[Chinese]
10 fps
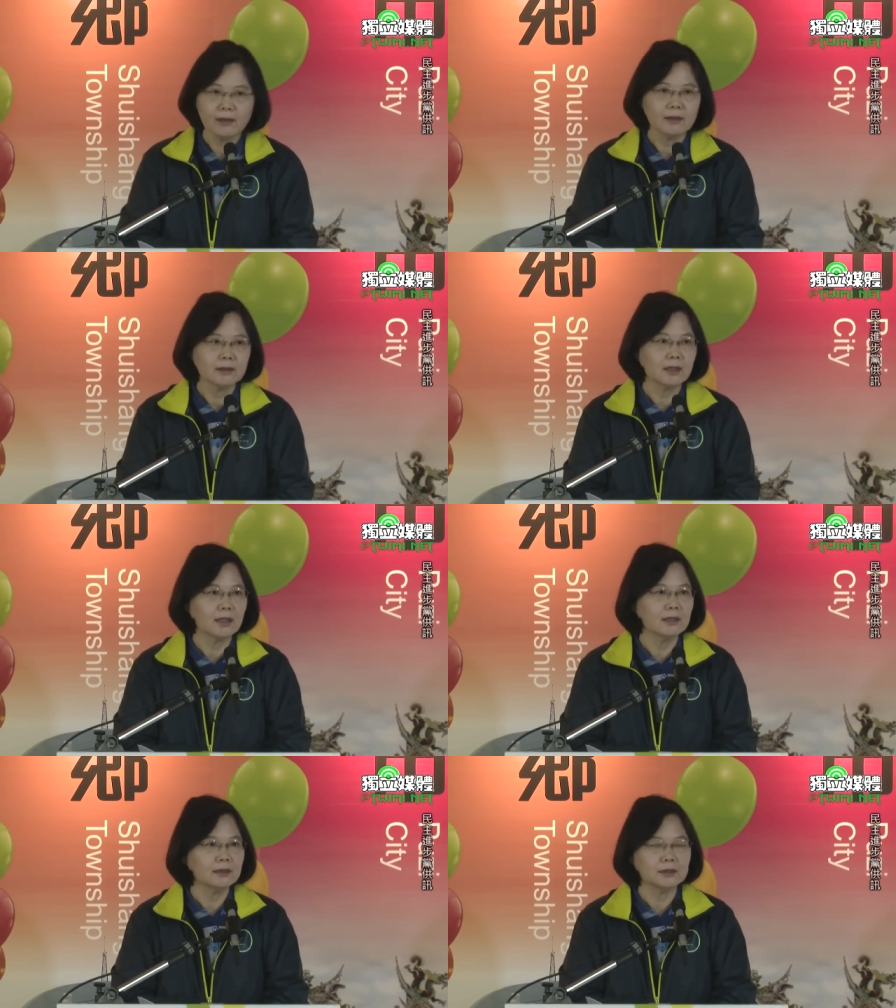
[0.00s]

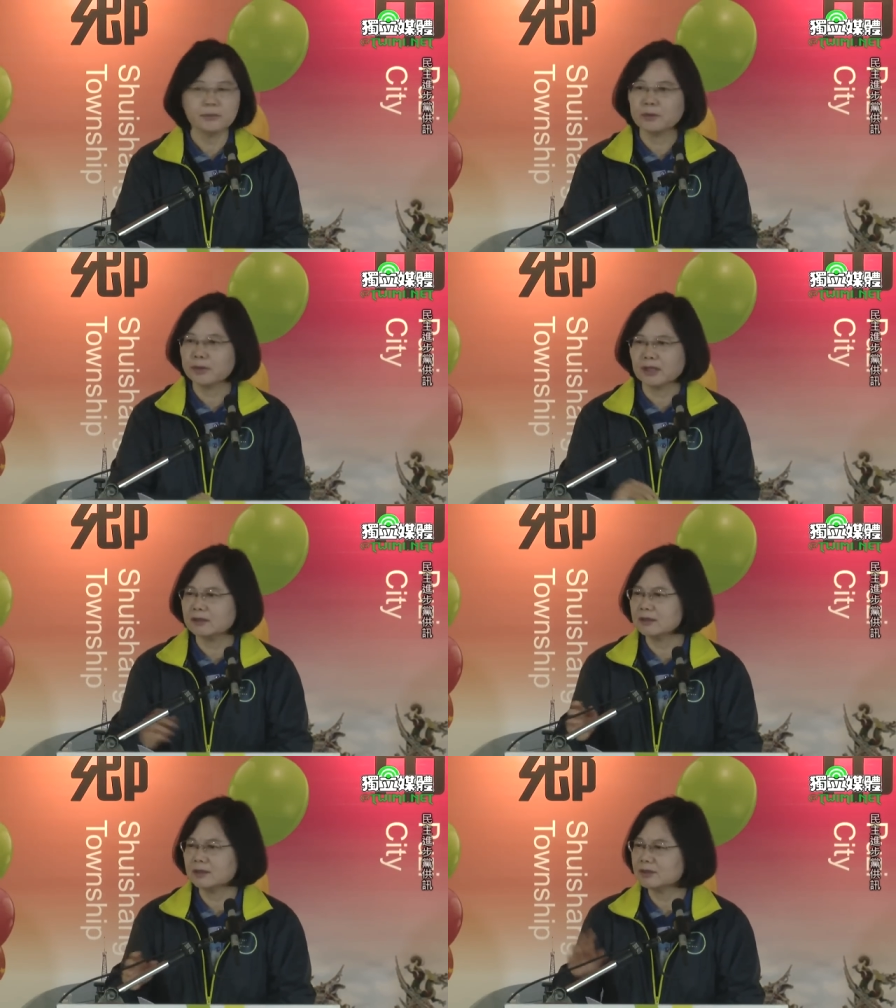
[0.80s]
那陈明委
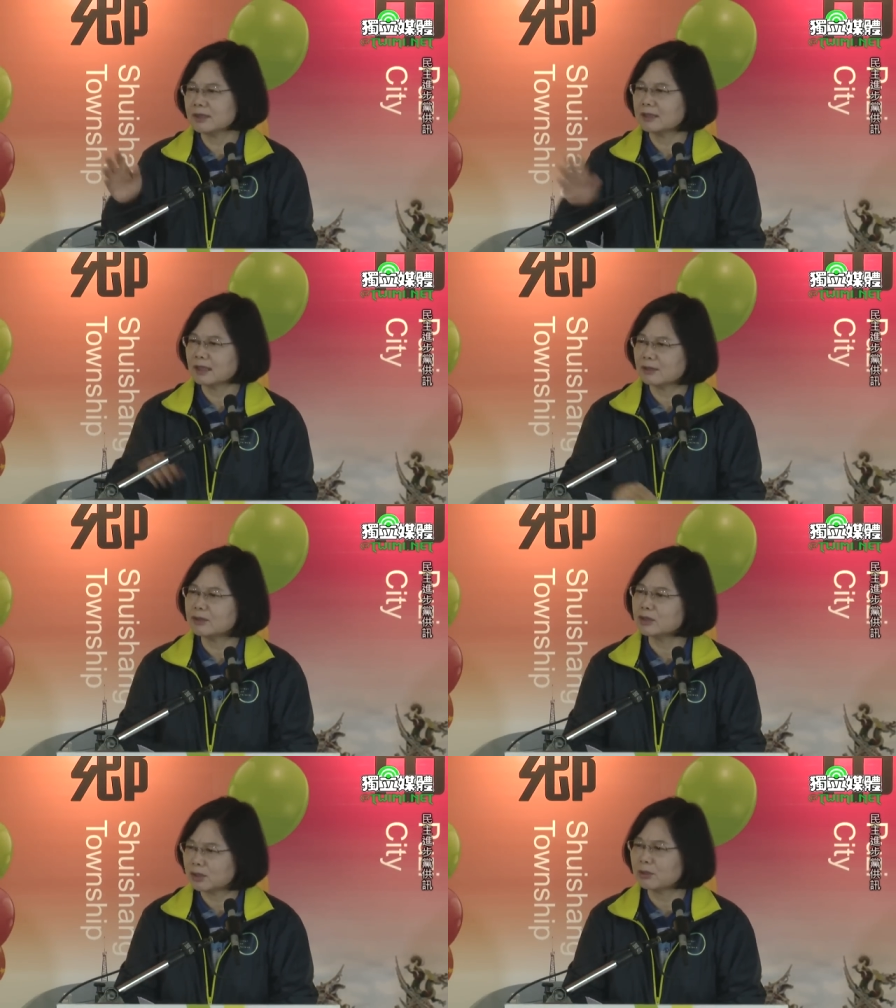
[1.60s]
员就是大家都
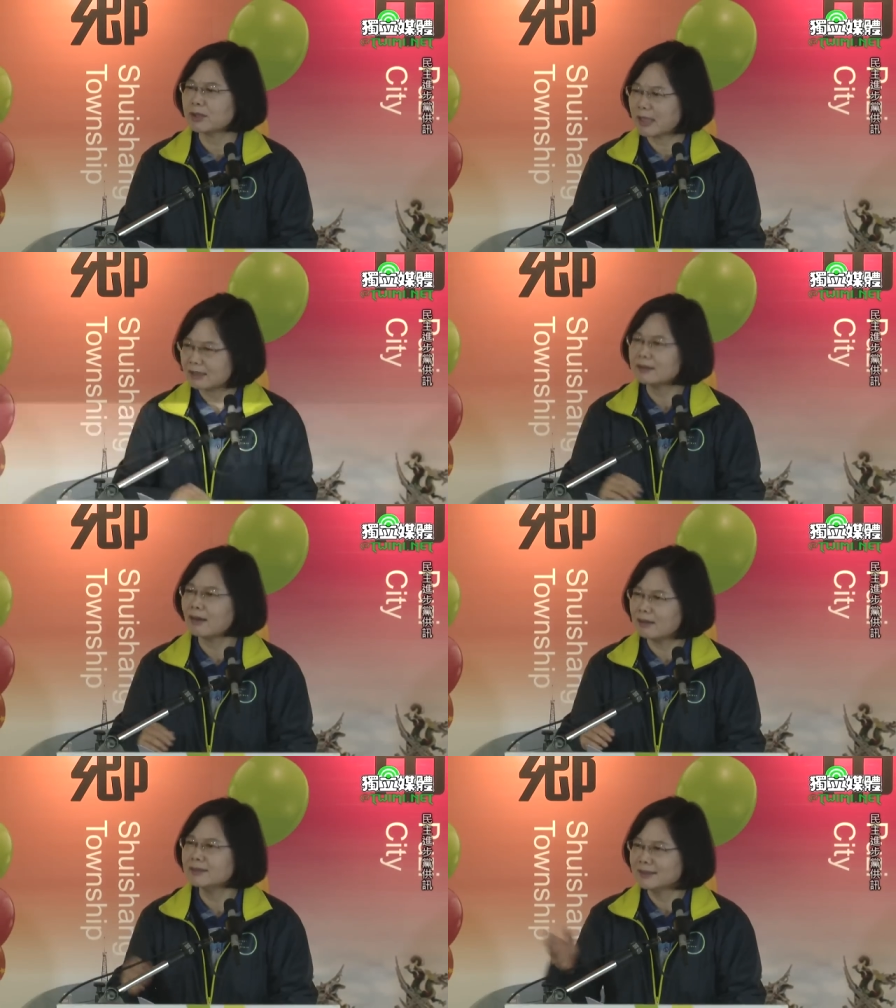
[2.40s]
很熟了啦，
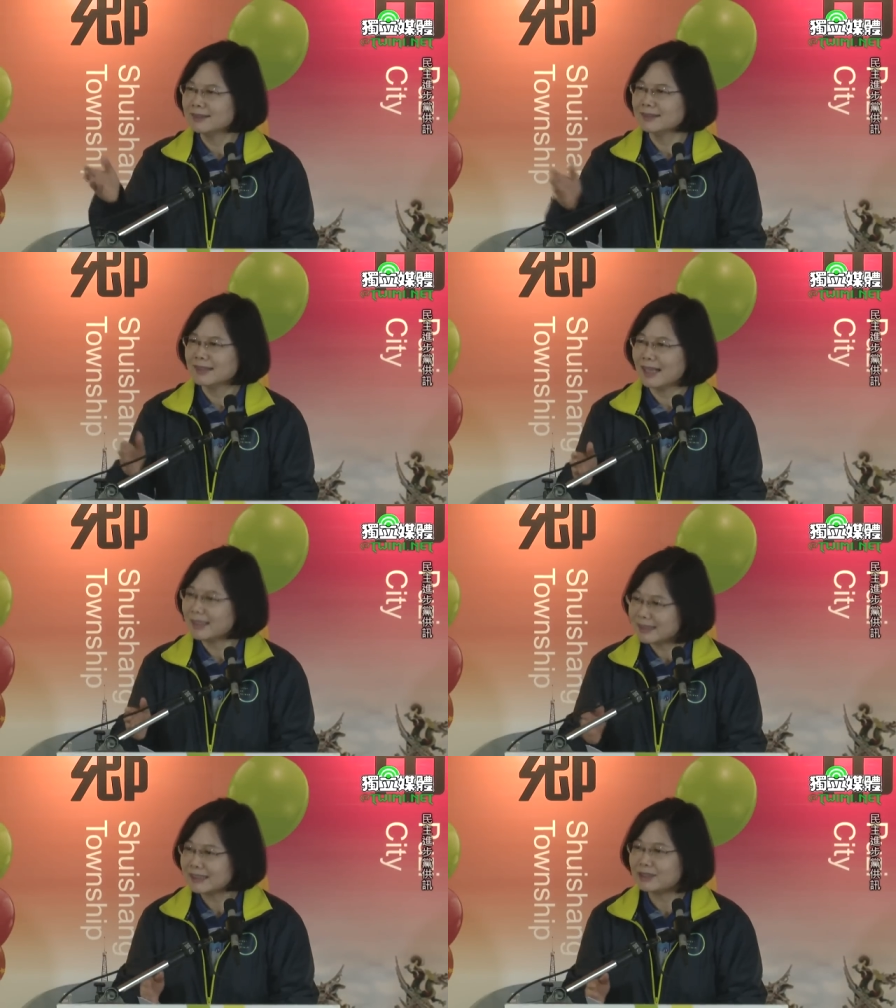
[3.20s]
好，还
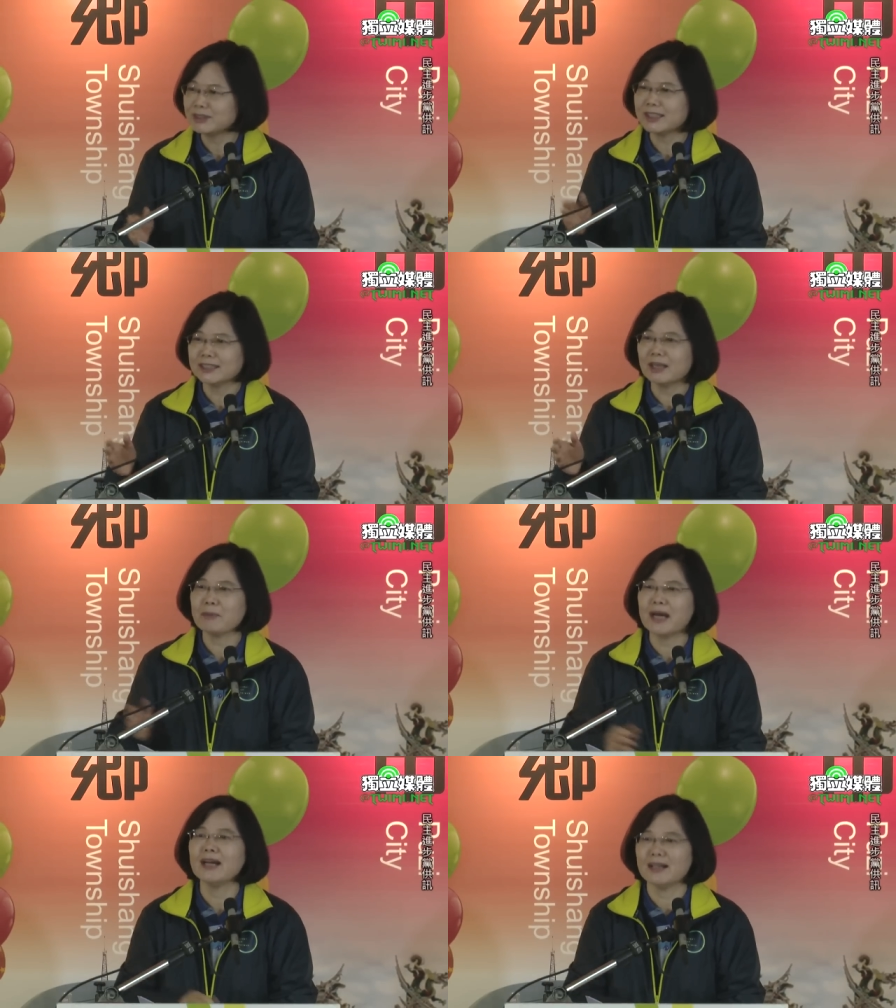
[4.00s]
要再继续介绍
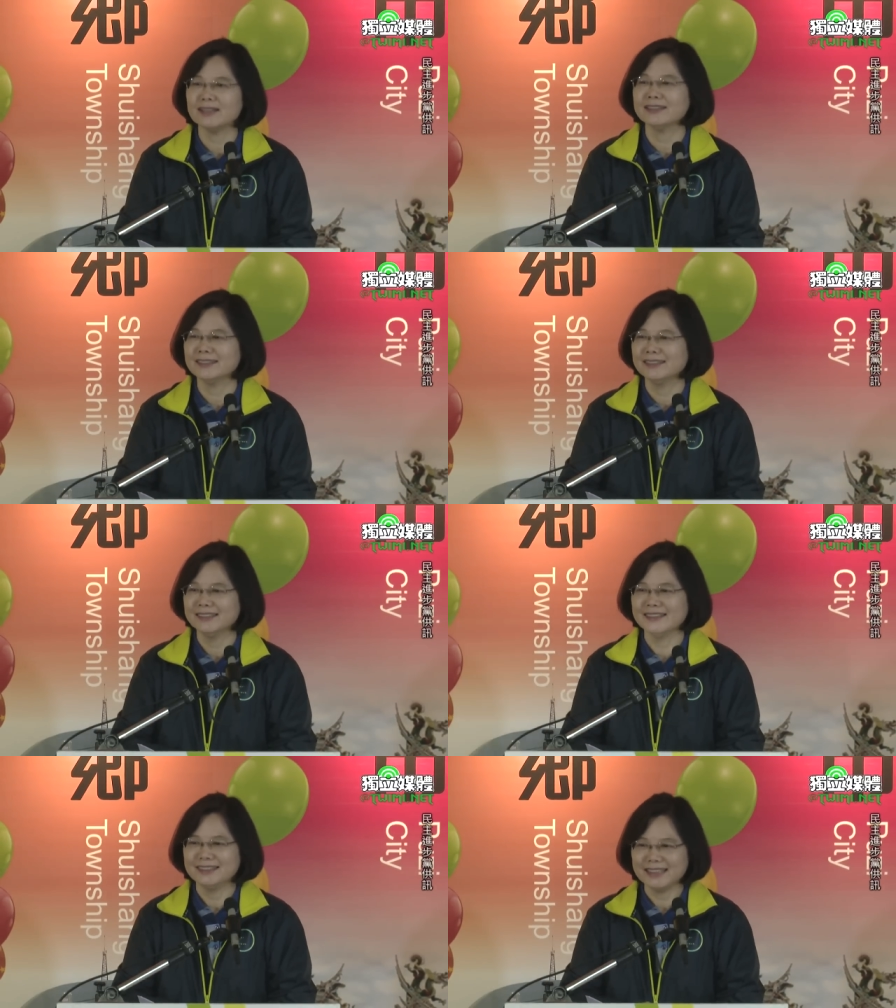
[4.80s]
吗？好，
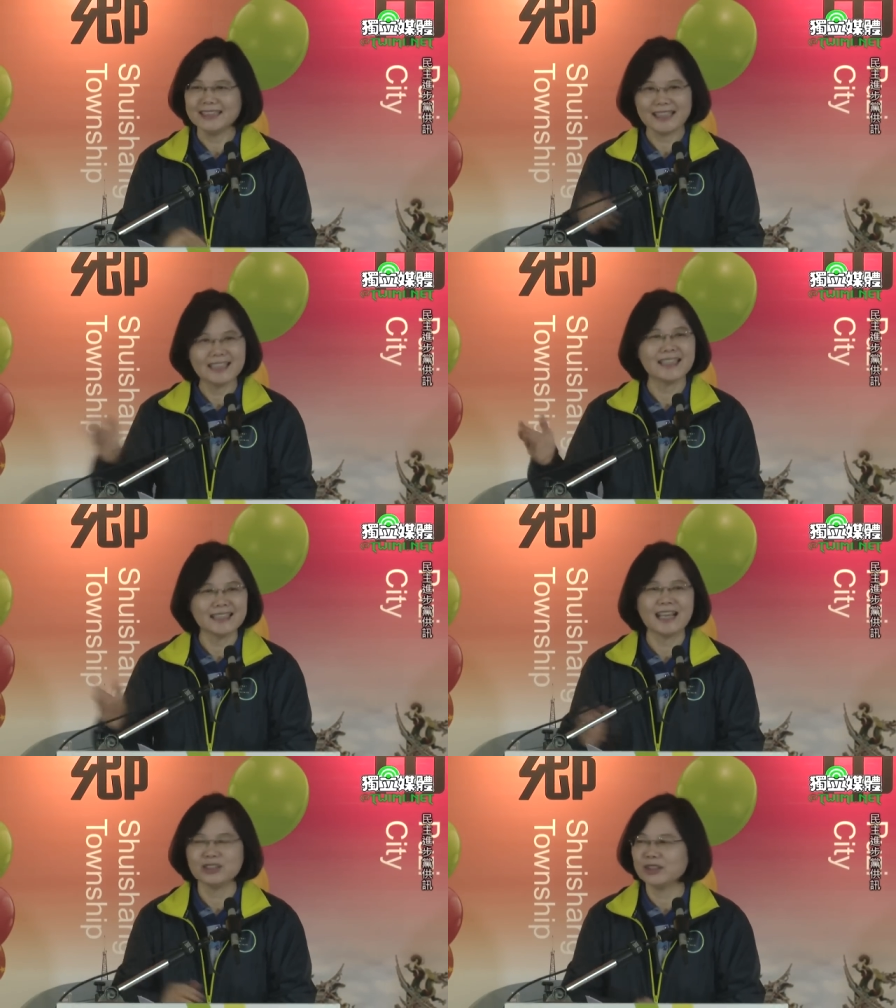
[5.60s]
大家看
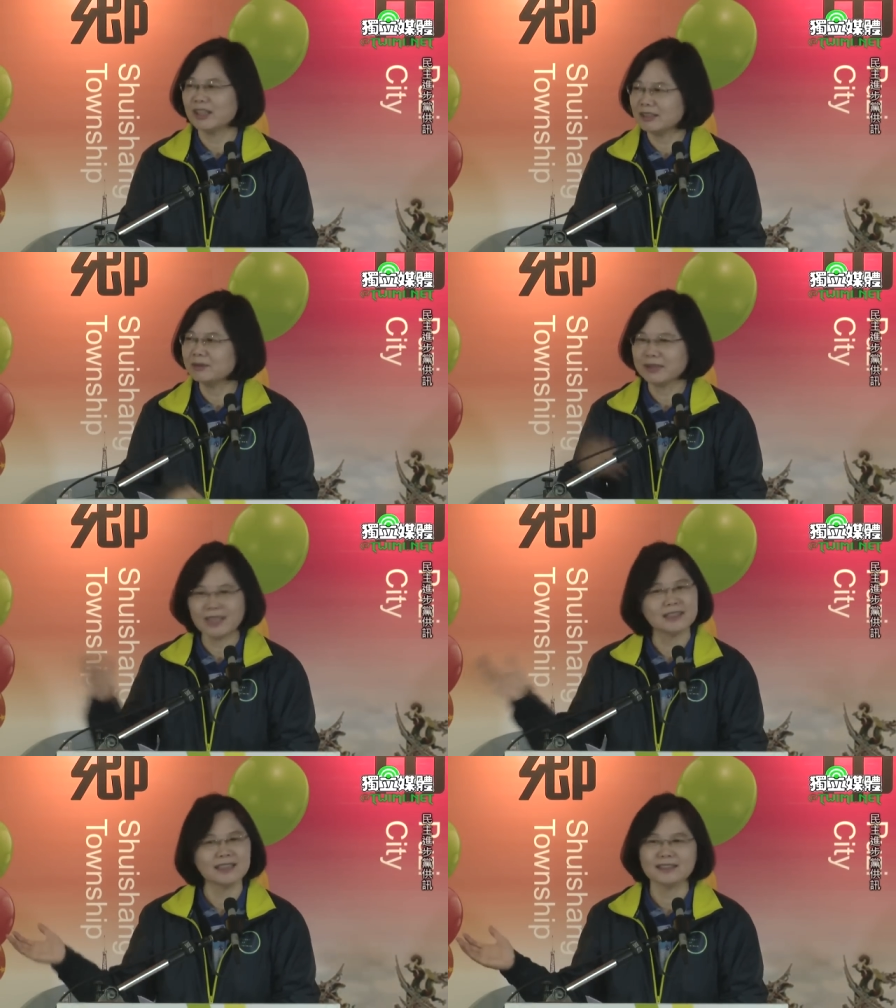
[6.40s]
看他就好，因为
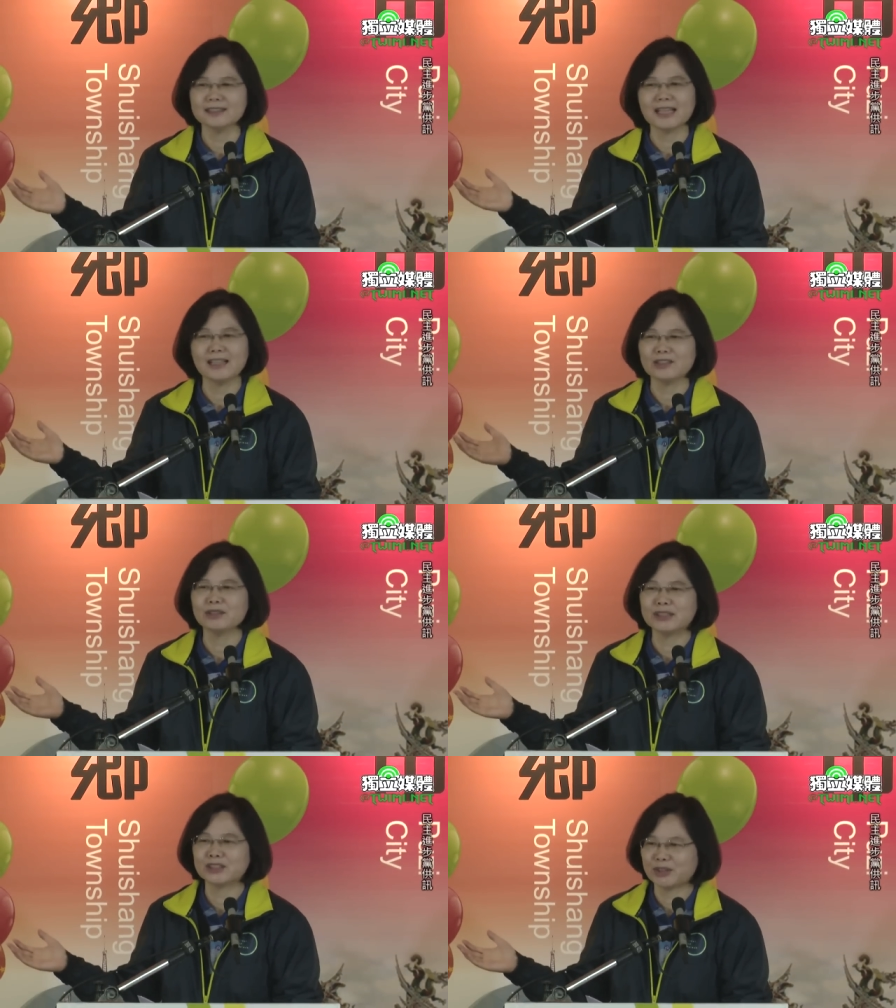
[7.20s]
他大家大家都
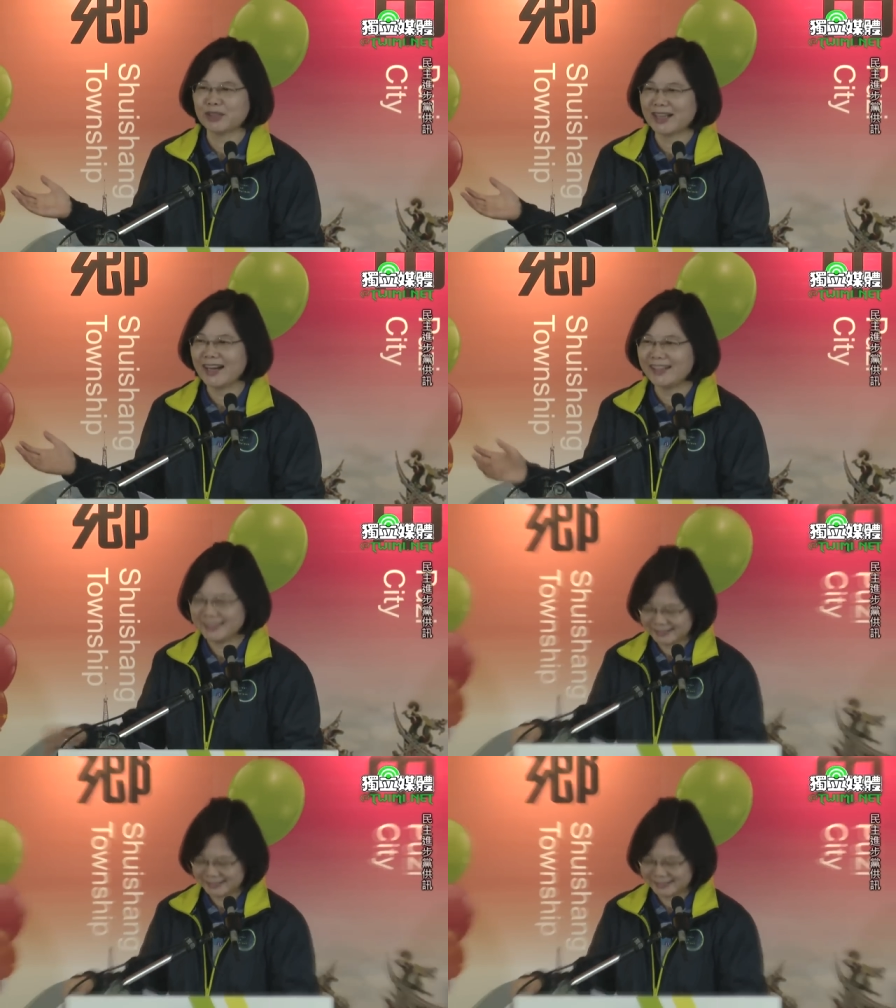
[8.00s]
很熟了哈。